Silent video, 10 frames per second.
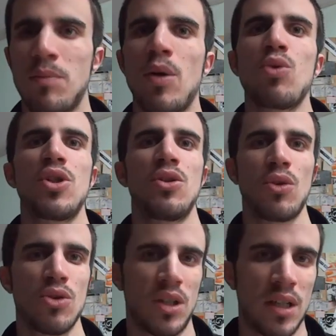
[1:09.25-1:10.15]
poi è uscito
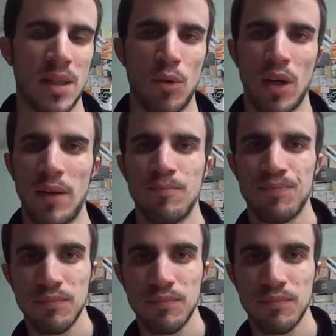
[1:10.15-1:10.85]
così, diciamo che